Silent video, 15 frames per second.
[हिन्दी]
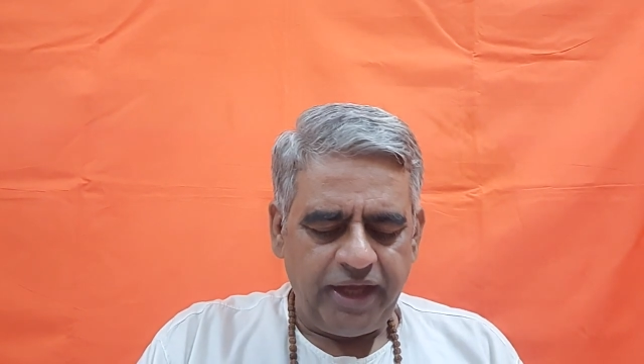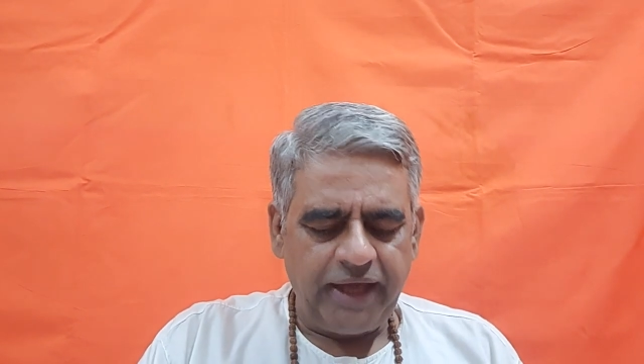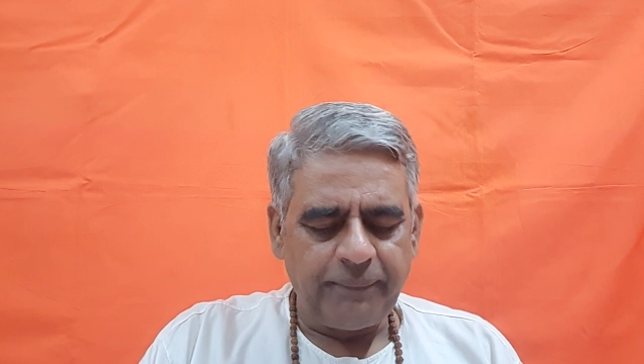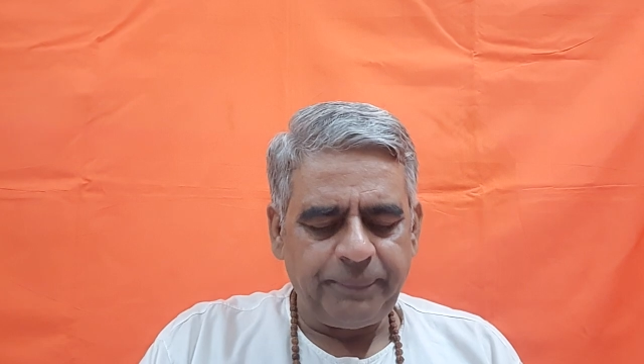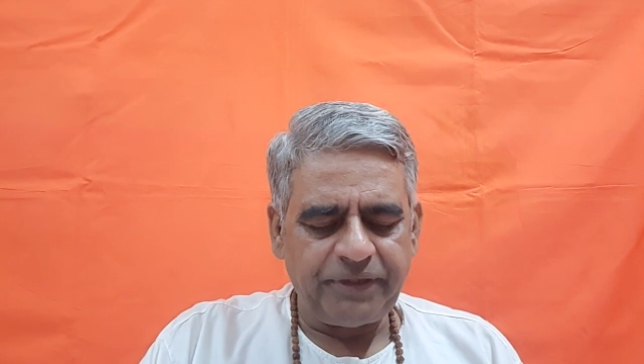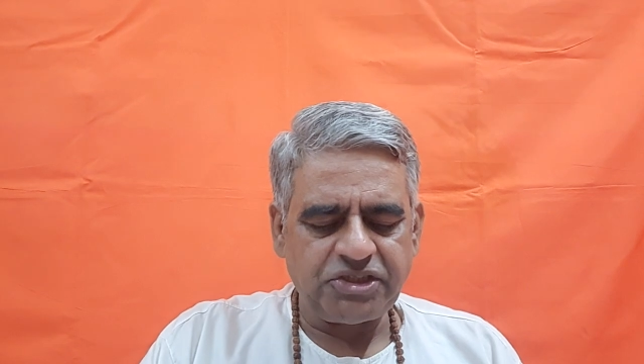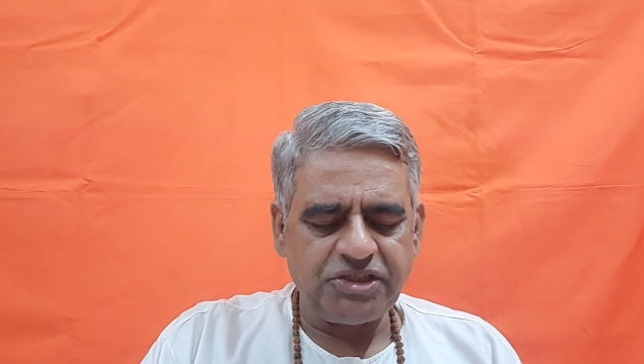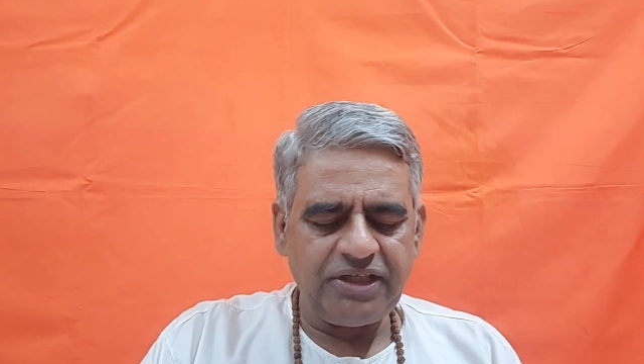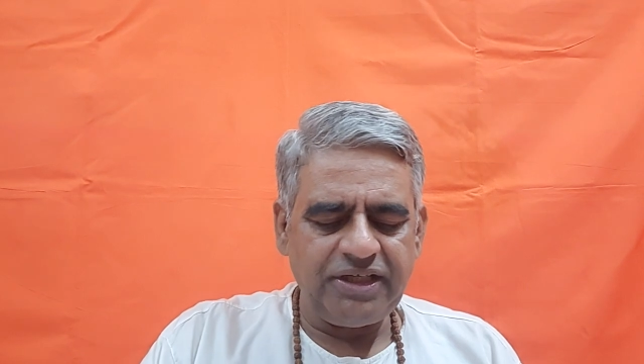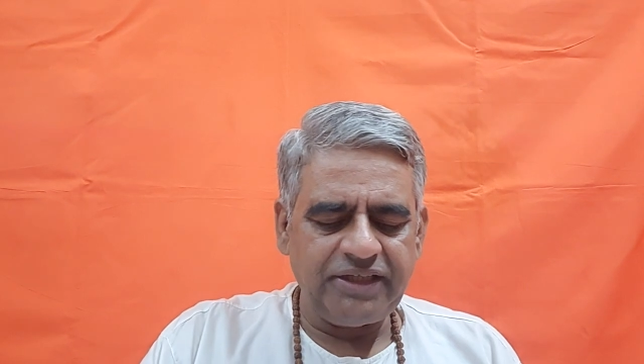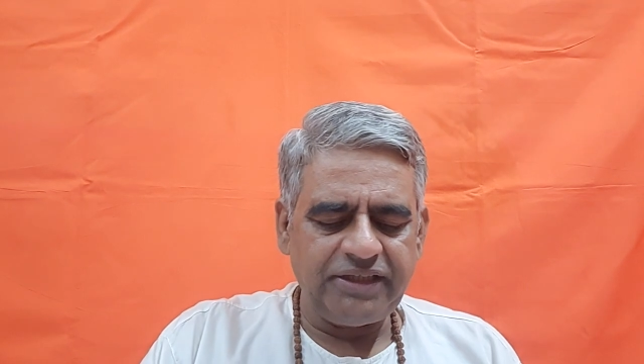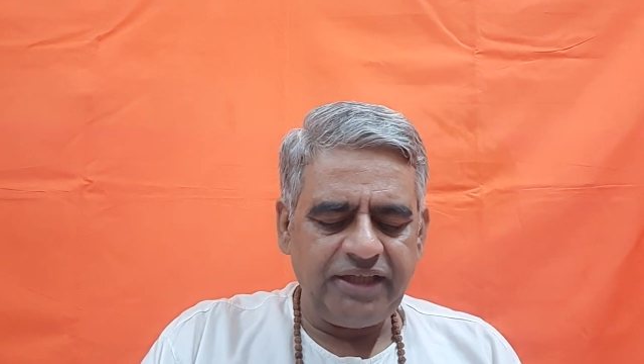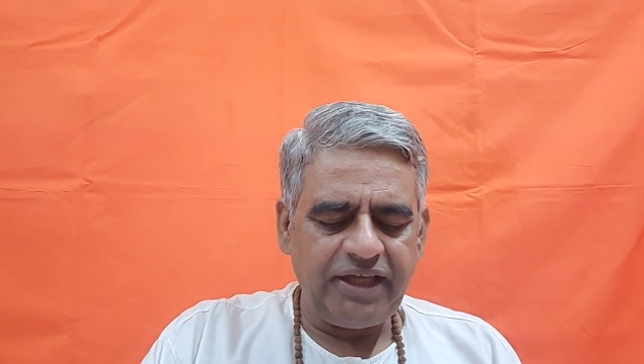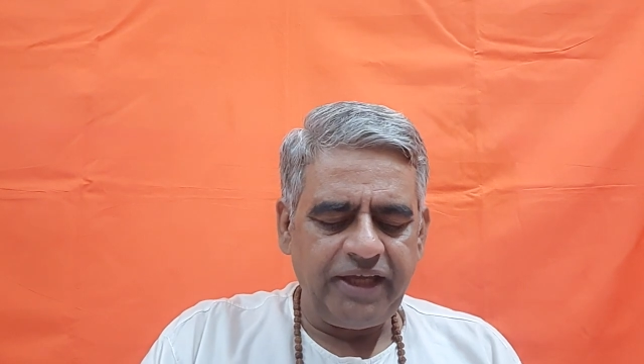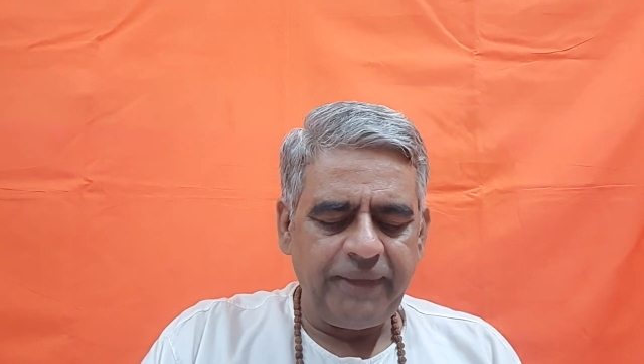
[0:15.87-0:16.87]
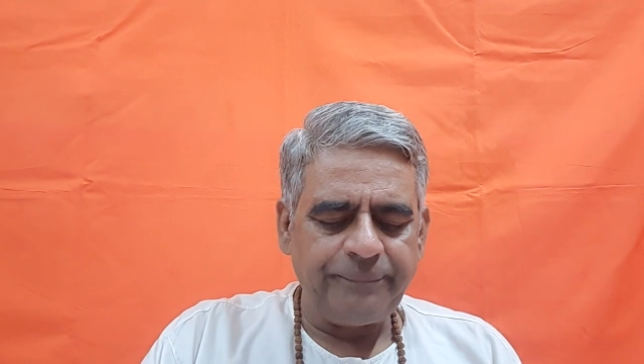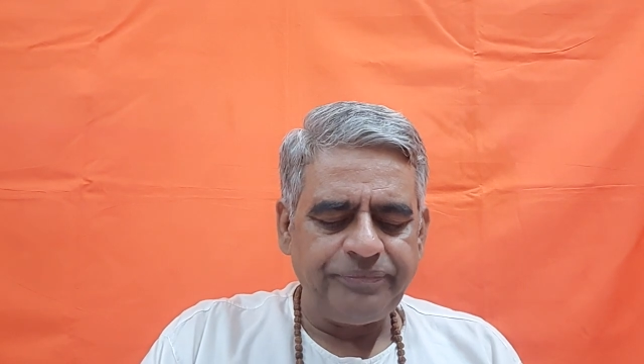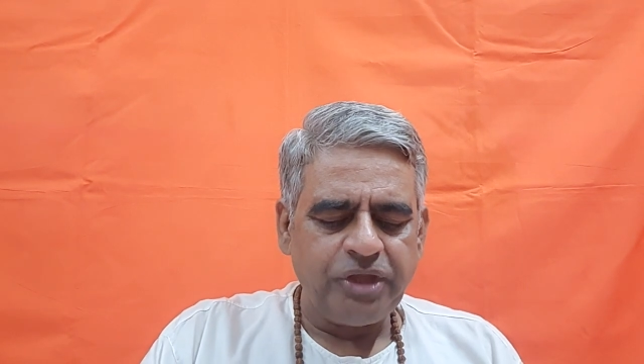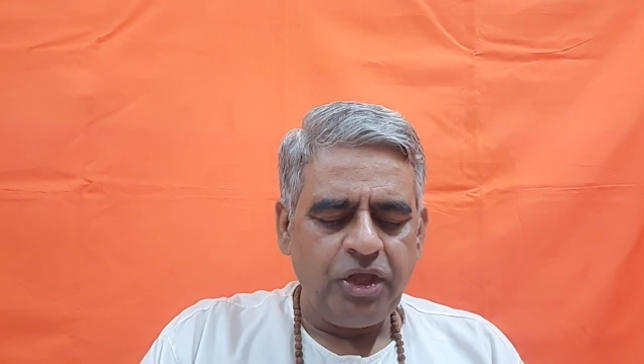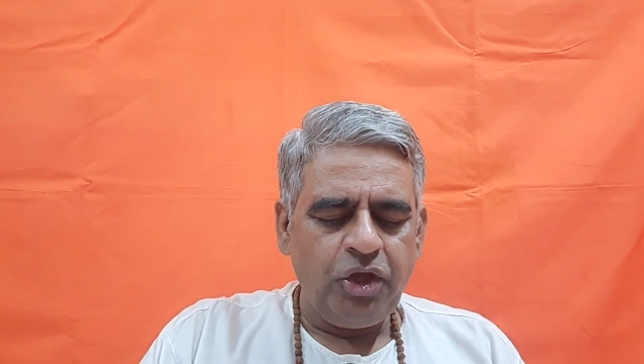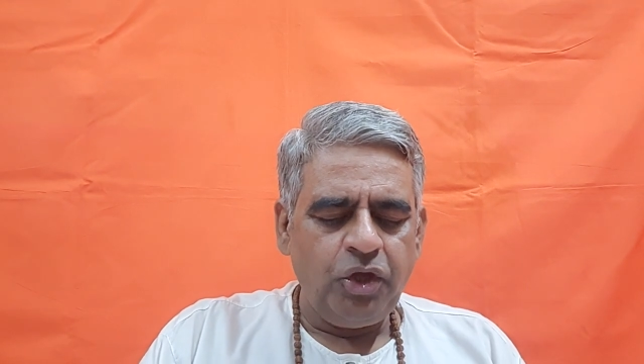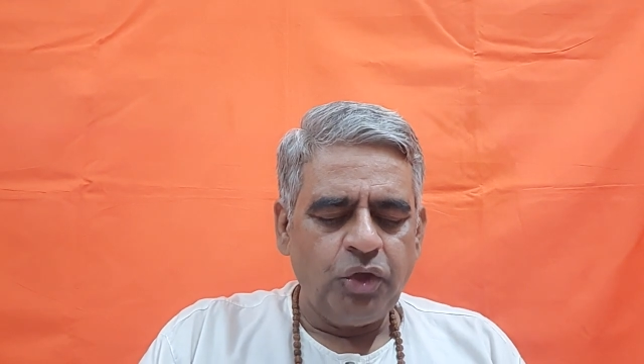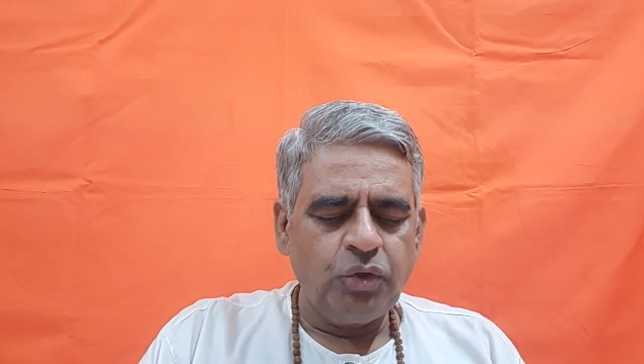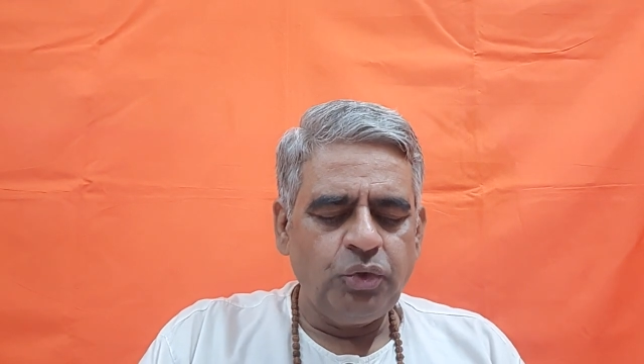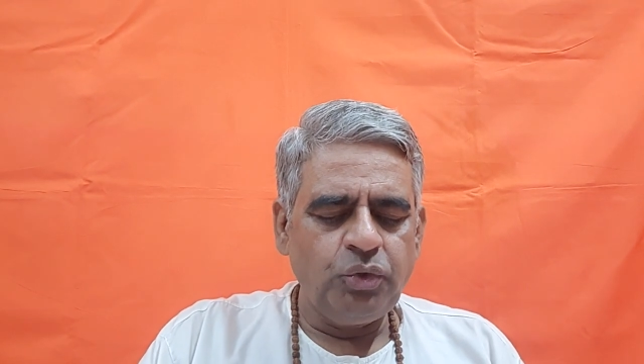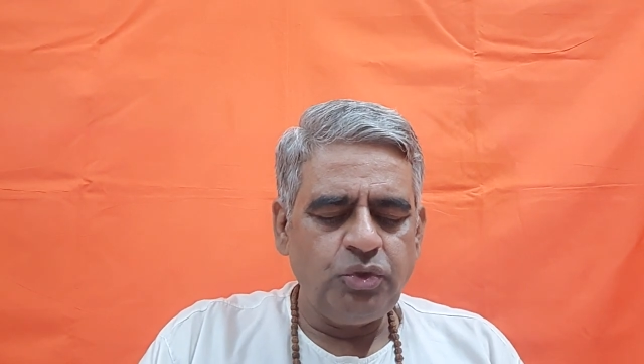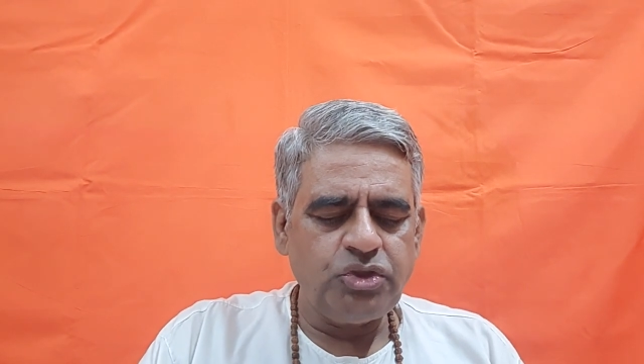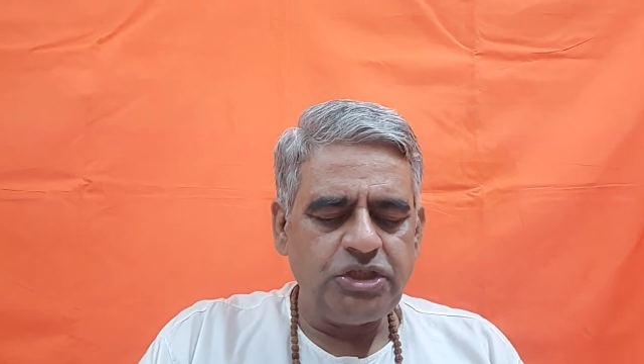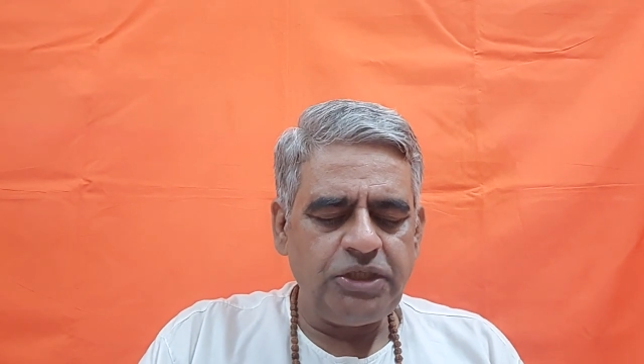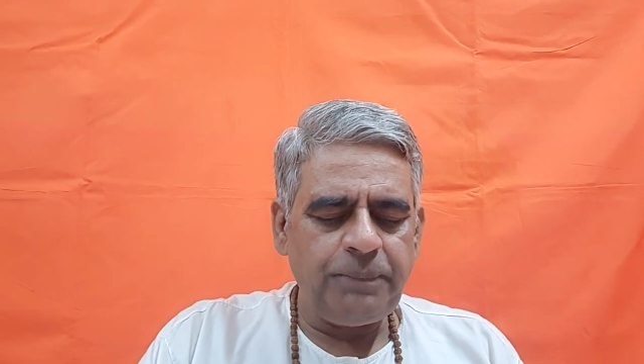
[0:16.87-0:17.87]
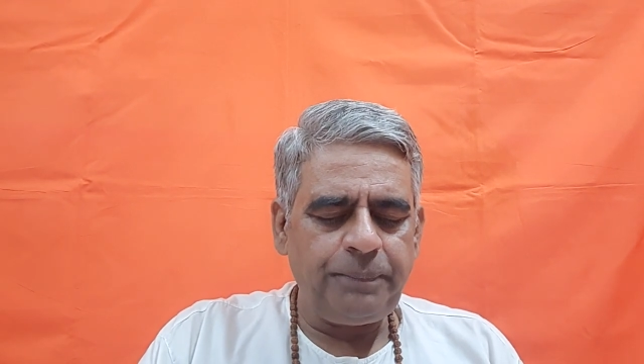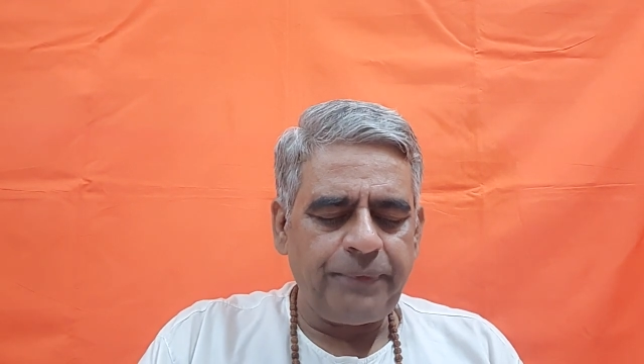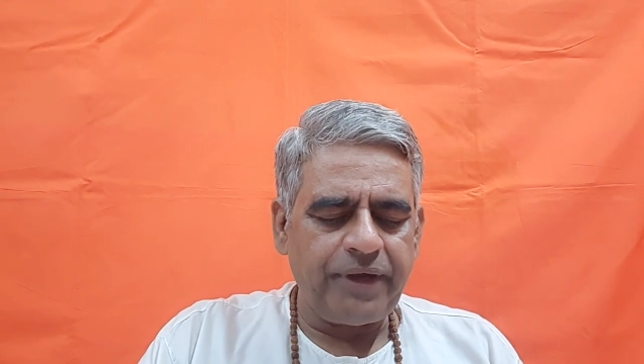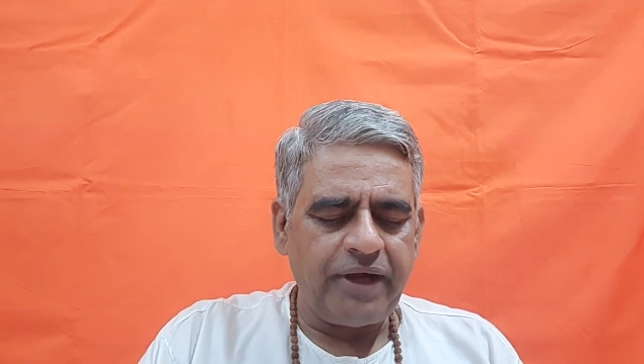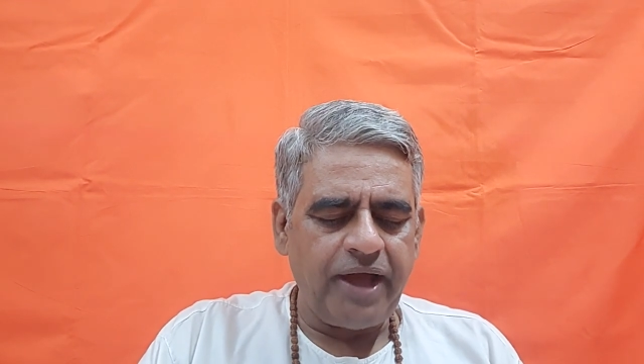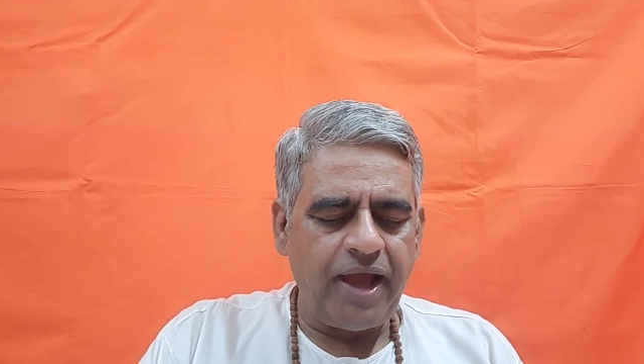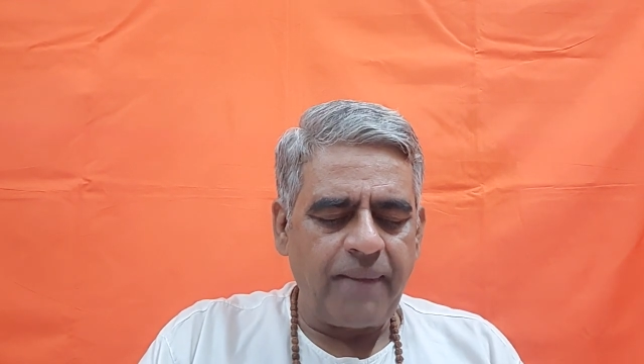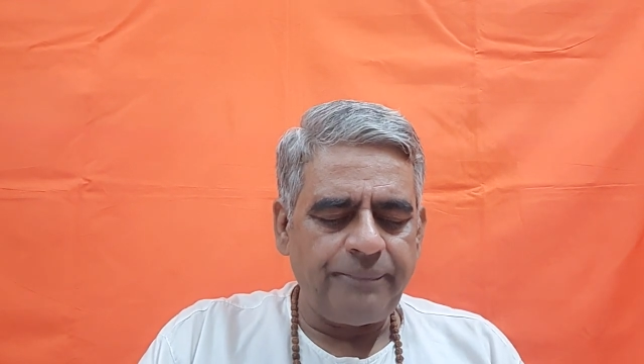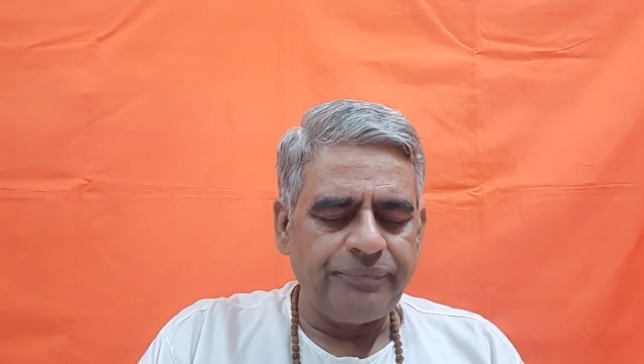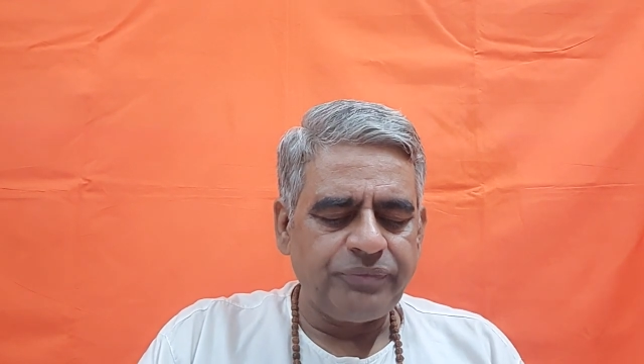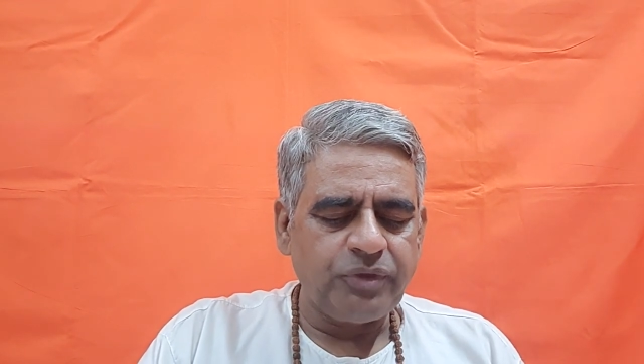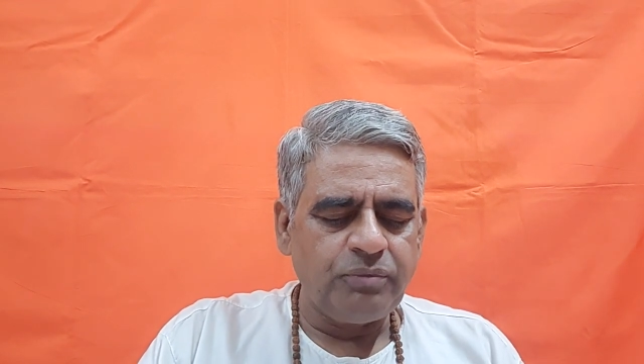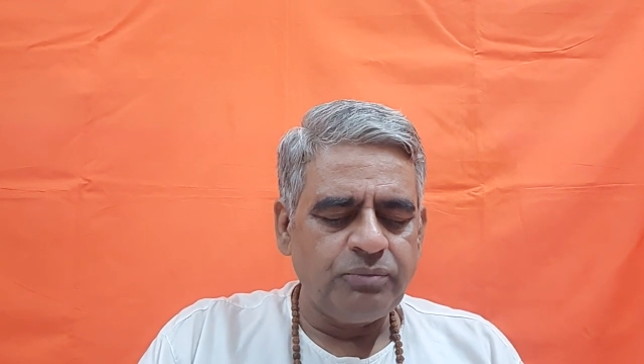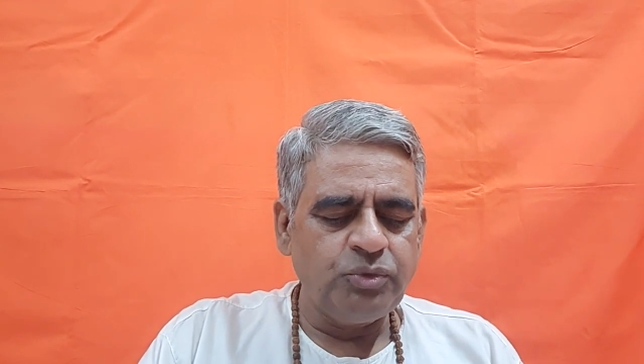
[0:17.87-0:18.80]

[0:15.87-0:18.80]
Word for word: एक प्रश्न लेते हैं गुरुजी प्रणाम